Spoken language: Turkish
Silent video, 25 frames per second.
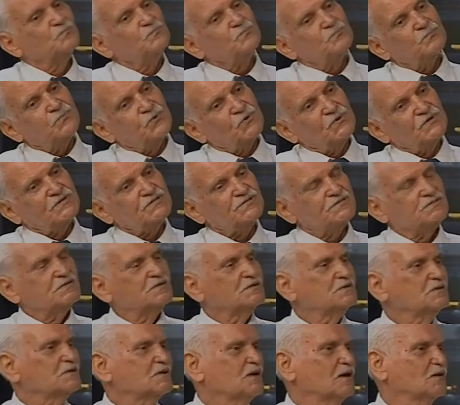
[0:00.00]
Polis
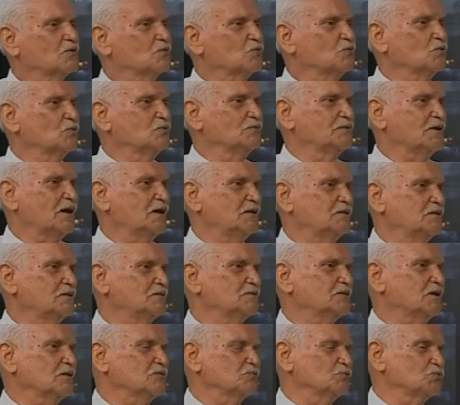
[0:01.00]
karakoluna gidin
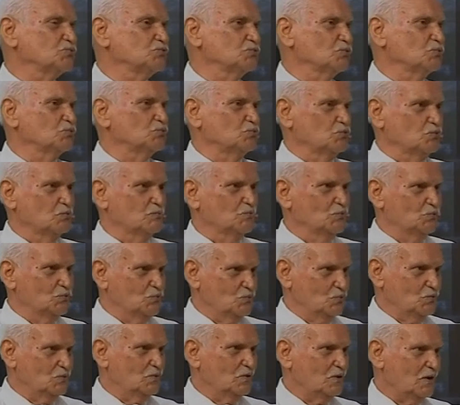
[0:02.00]
tatlı suyun
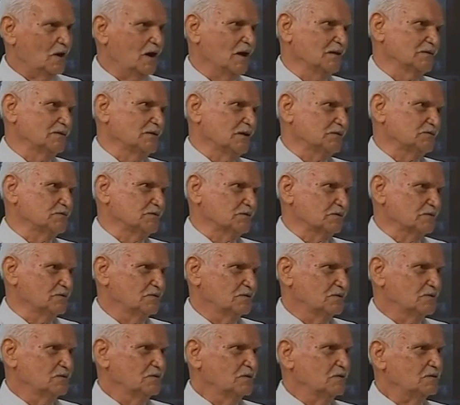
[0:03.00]
durumunu anlatın.
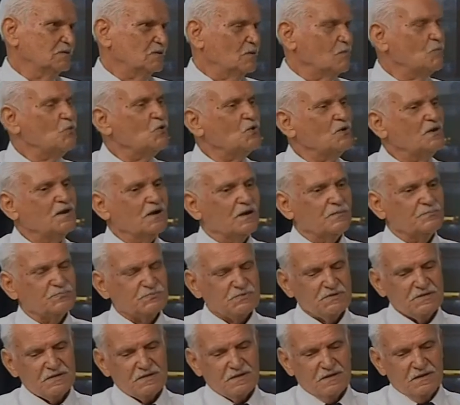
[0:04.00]
Tamam öyle
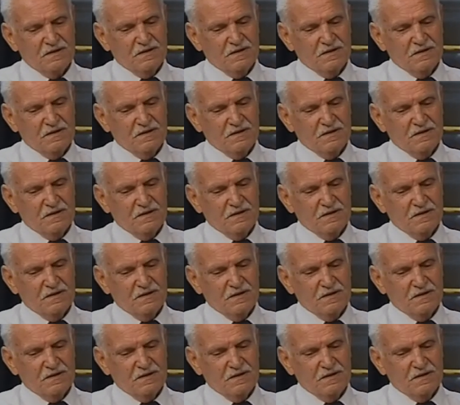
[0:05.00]
yaptık.